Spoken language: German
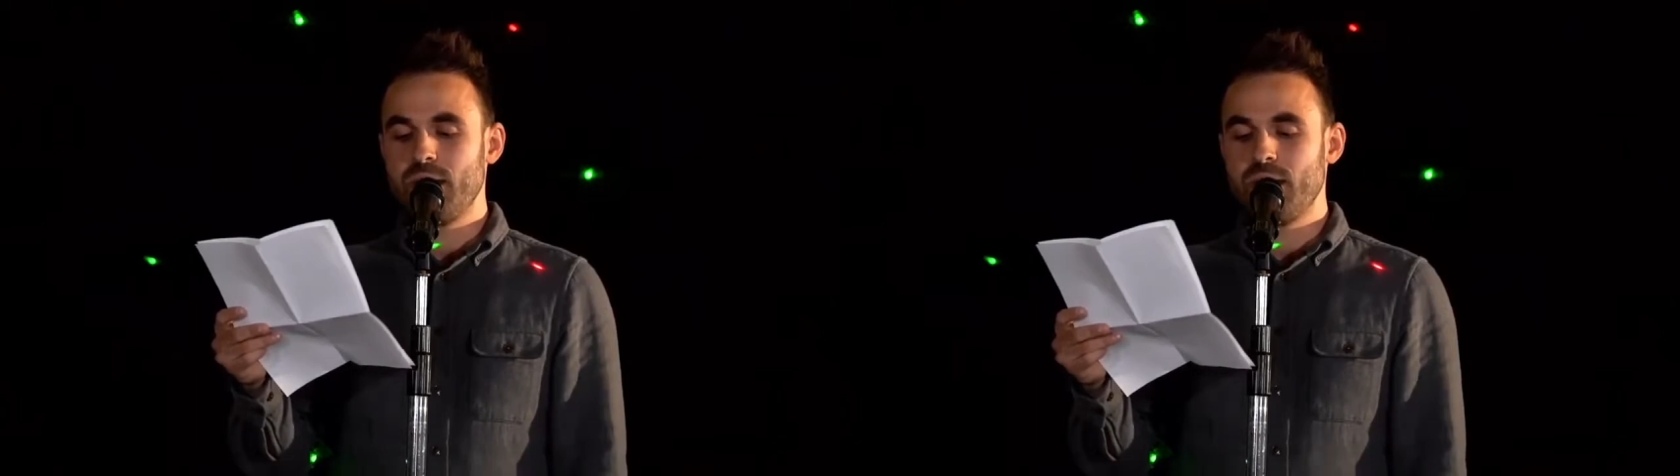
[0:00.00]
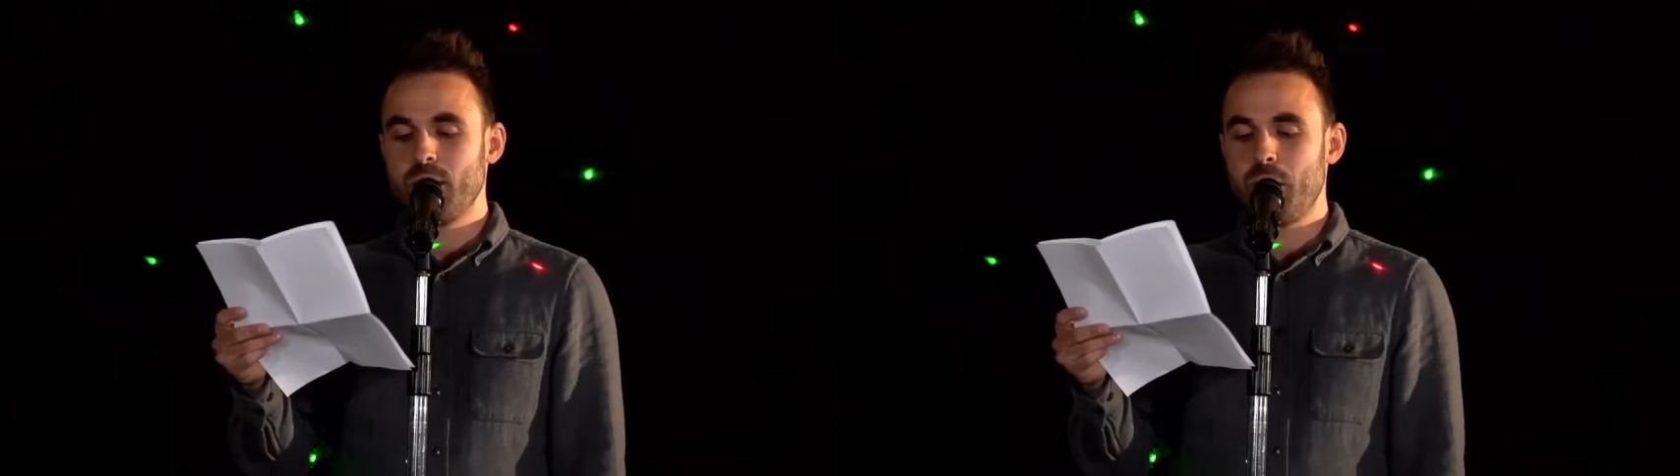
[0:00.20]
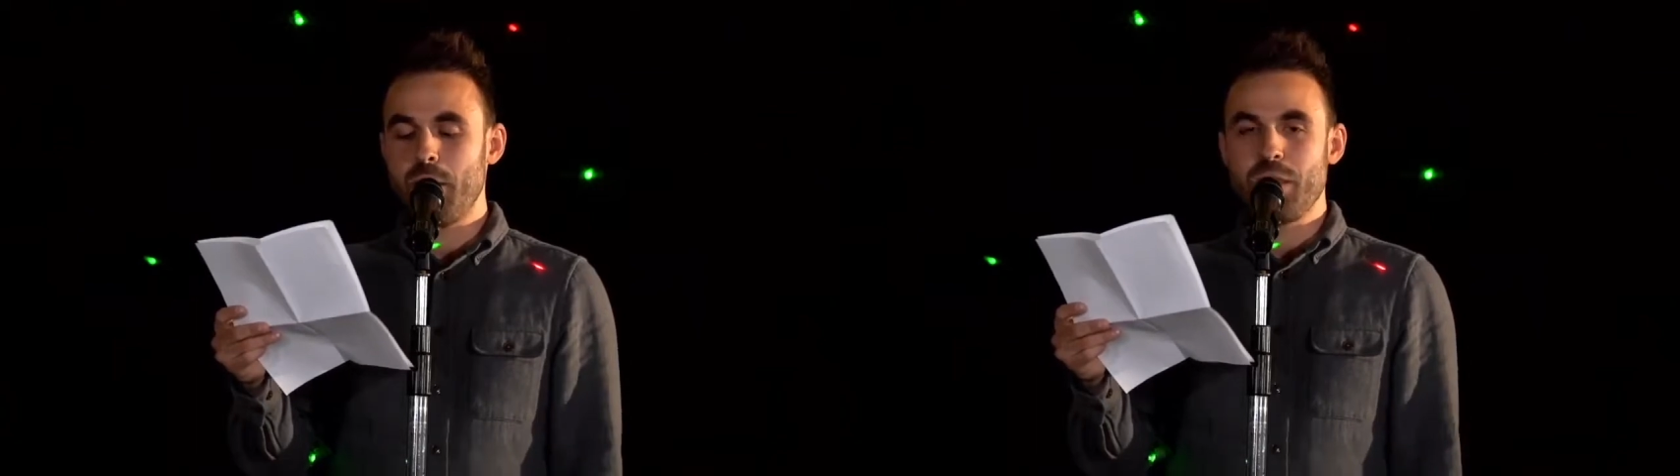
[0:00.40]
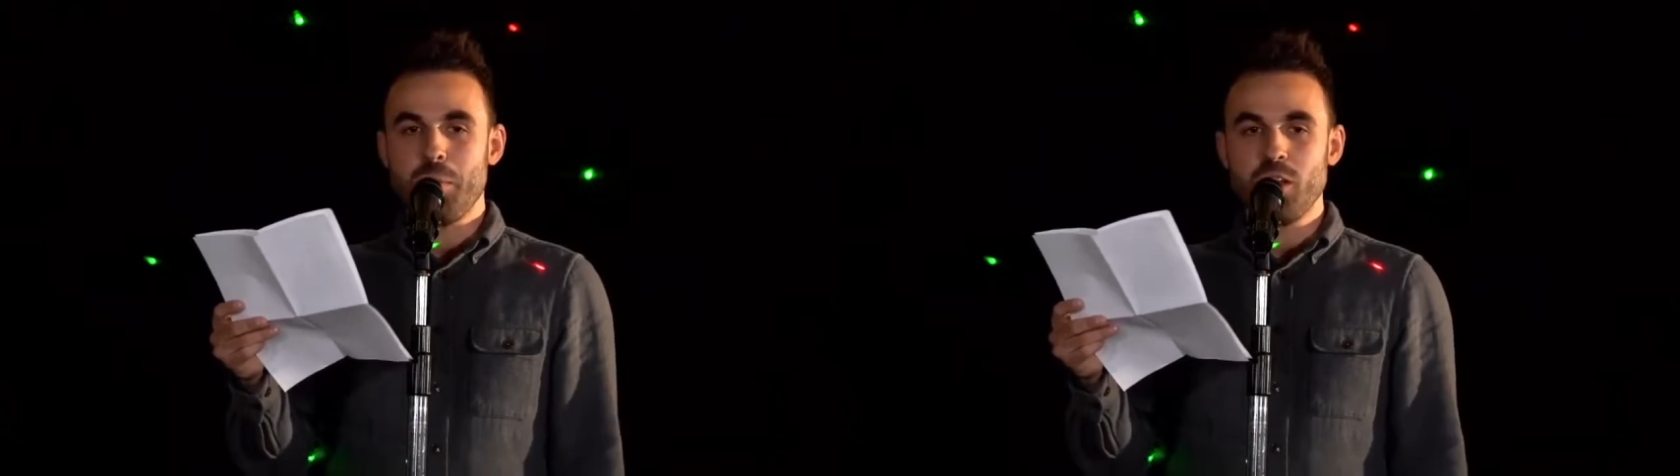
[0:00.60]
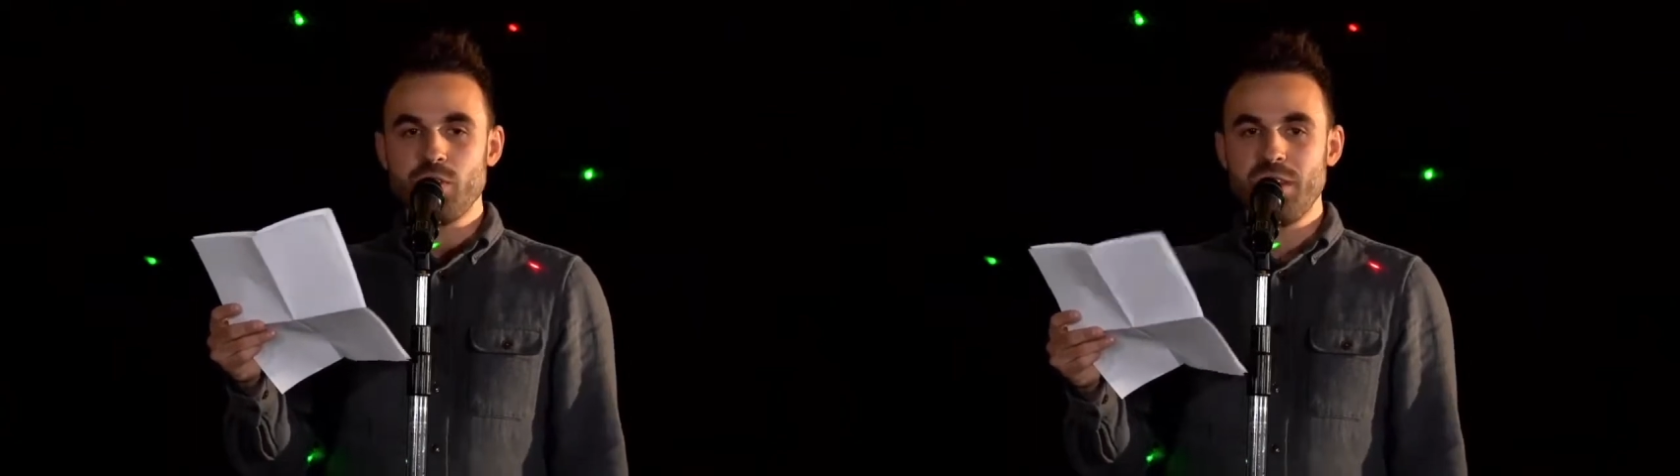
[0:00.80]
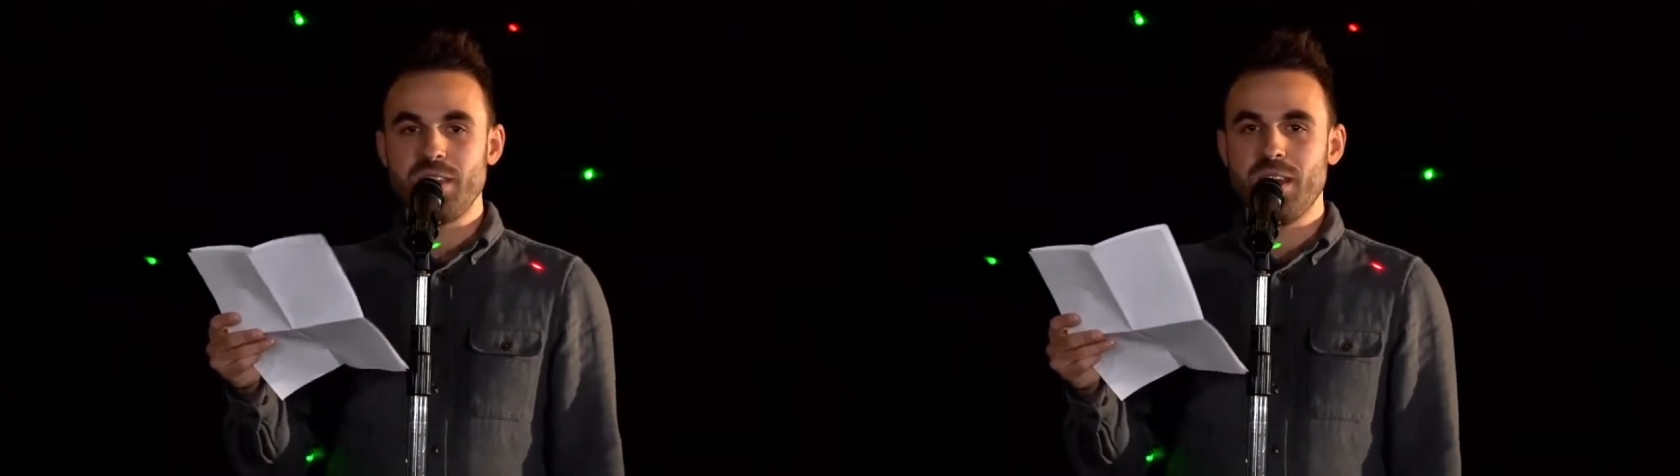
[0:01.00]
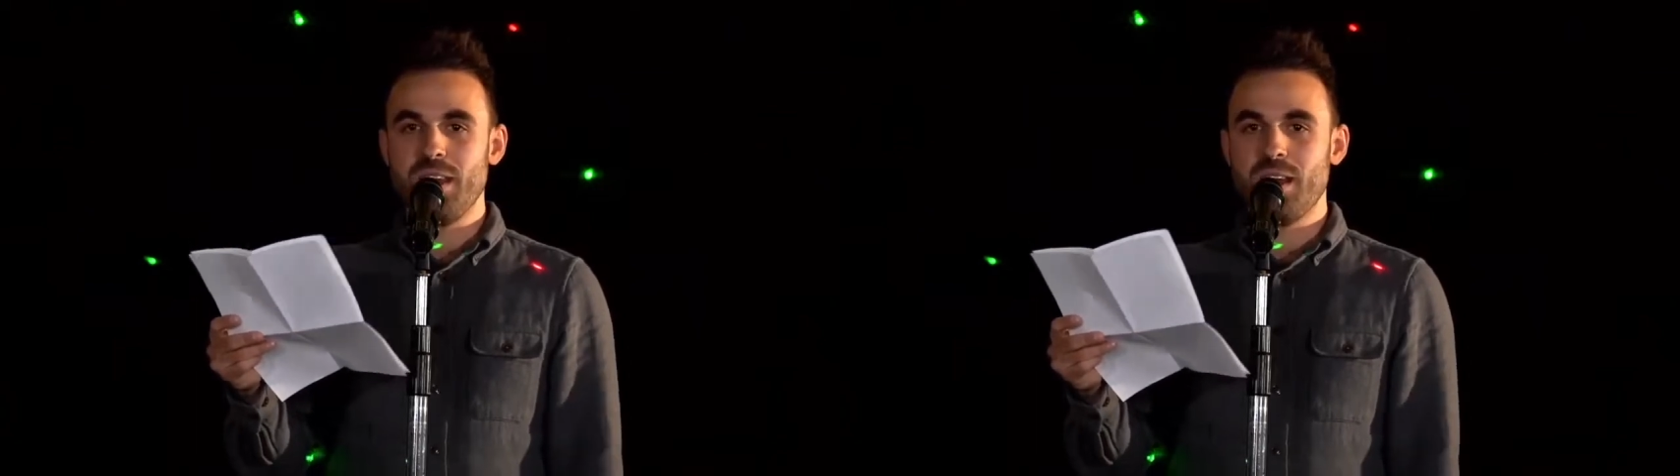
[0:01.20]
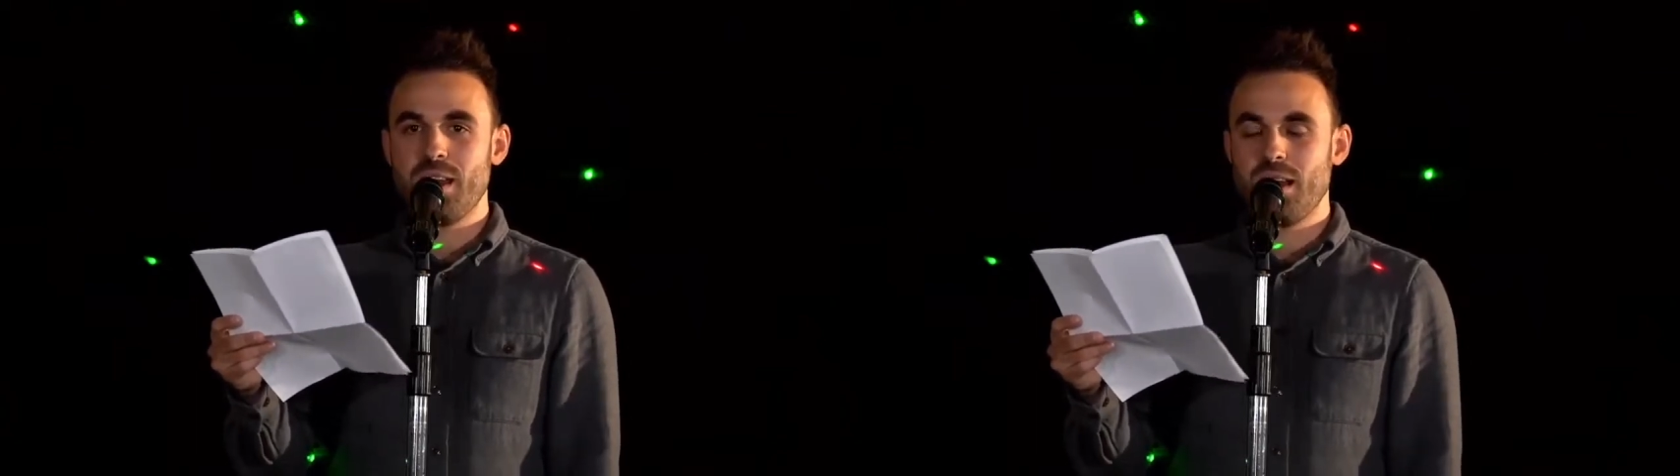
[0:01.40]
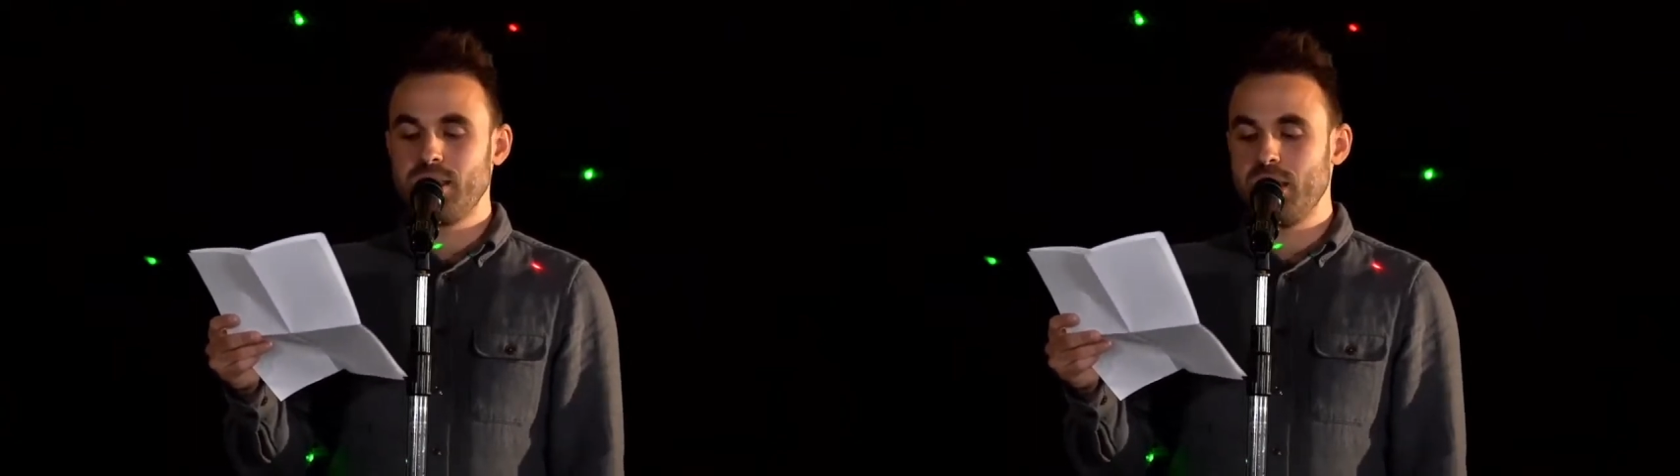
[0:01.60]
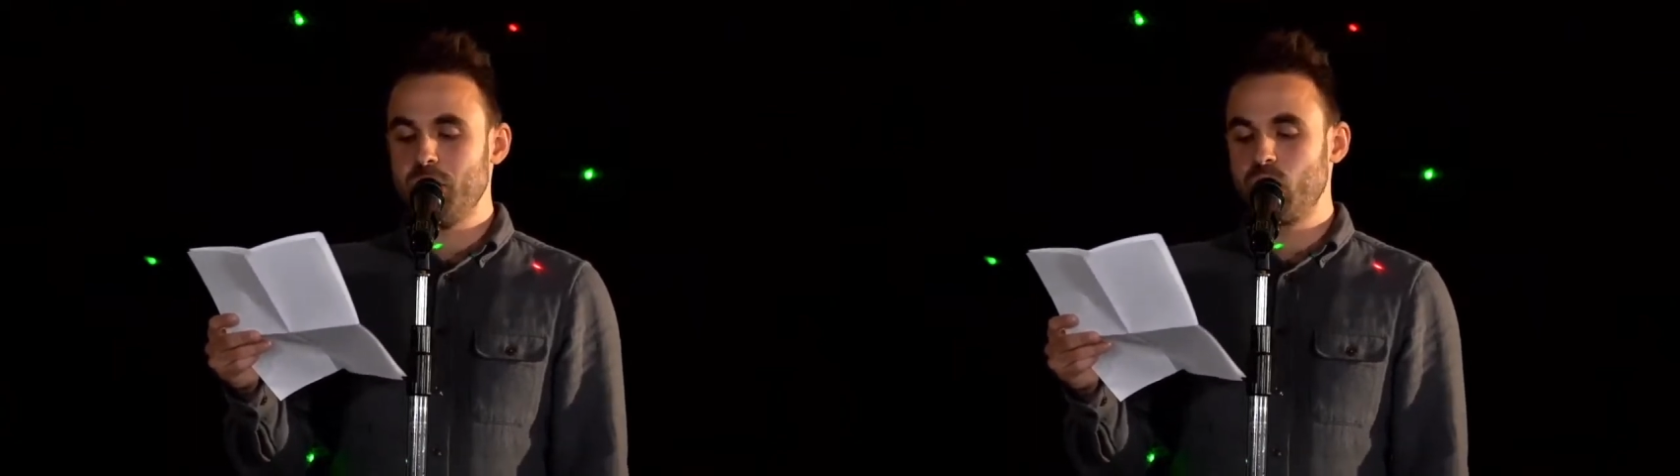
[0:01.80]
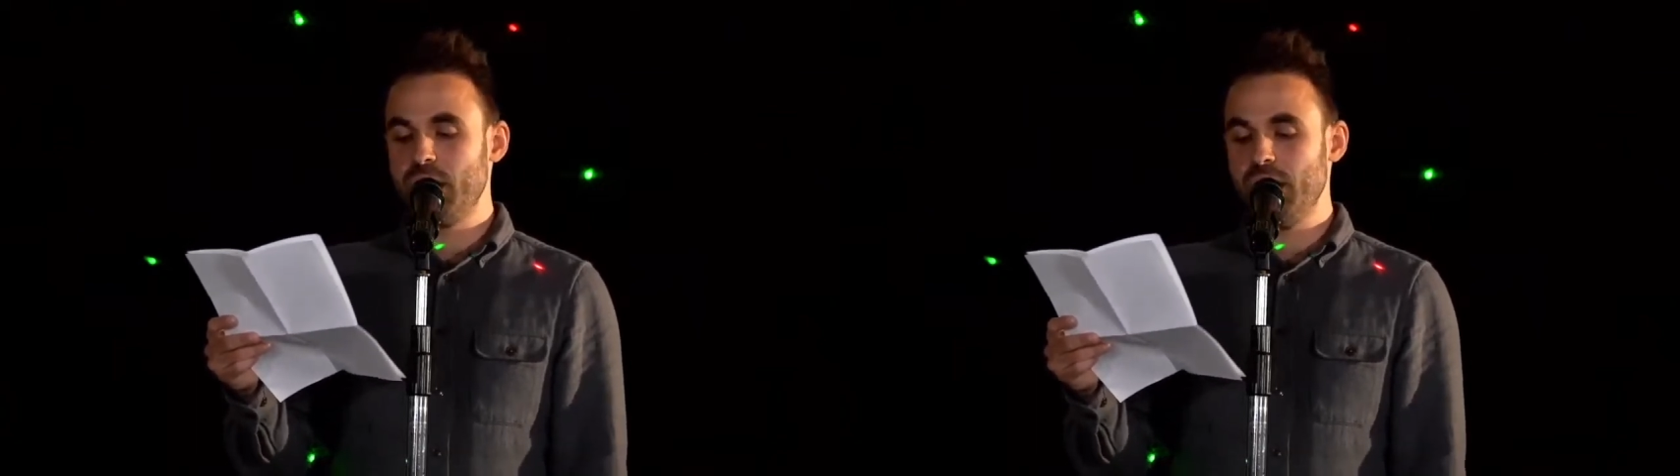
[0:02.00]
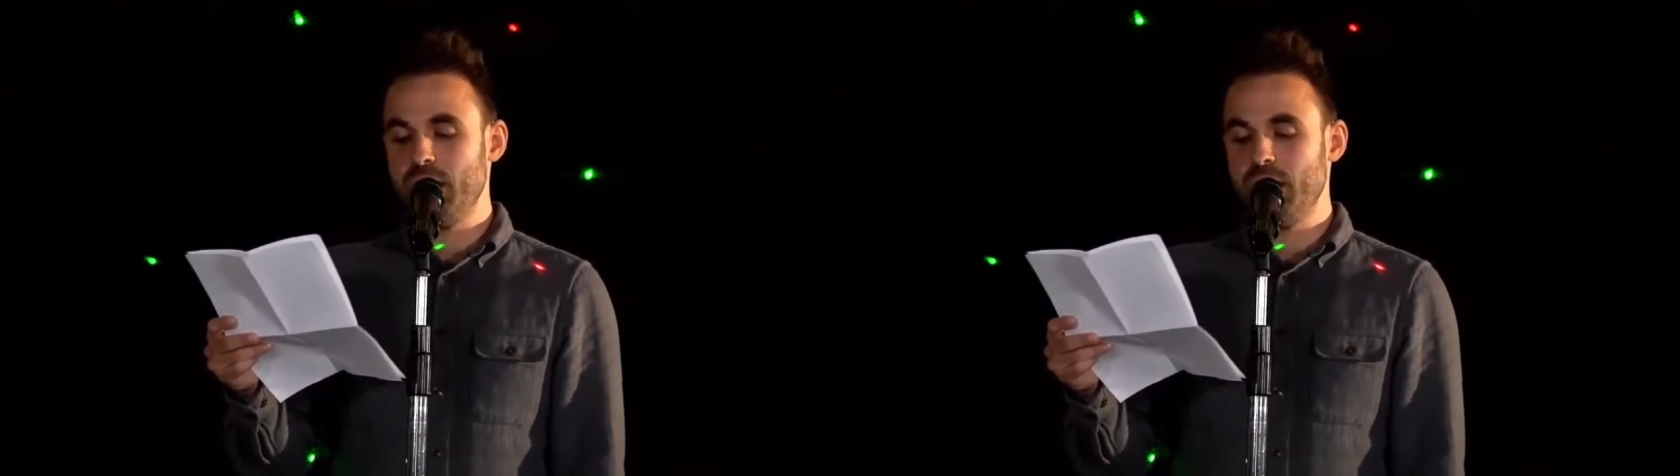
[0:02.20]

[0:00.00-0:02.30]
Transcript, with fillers: bleibt der Mensch wichtiger als die Maschine.